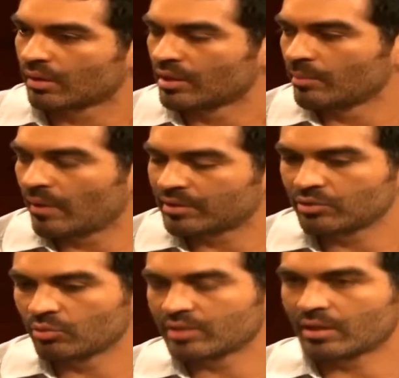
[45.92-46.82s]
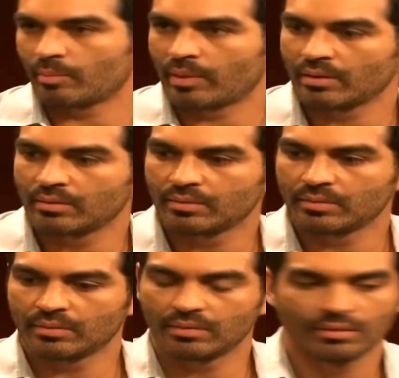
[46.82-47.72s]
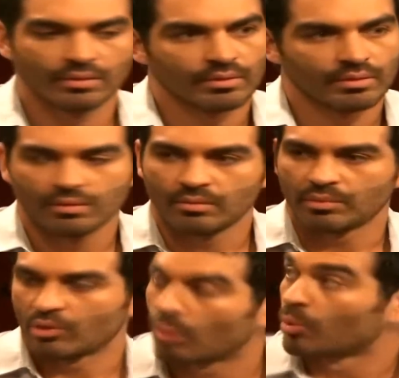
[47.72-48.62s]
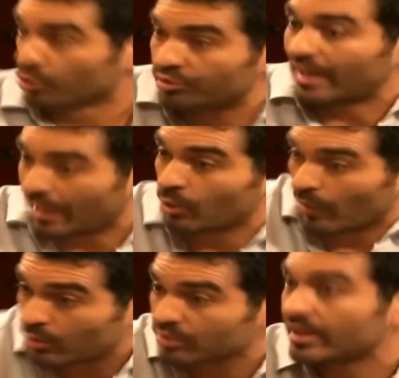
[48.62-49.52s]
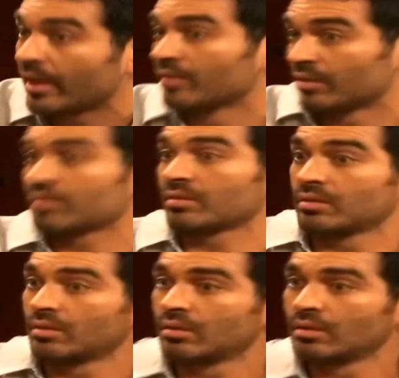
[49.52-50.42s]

que ella me va a atender una trampa. Pero como yo sé que Genoveva no es de esas,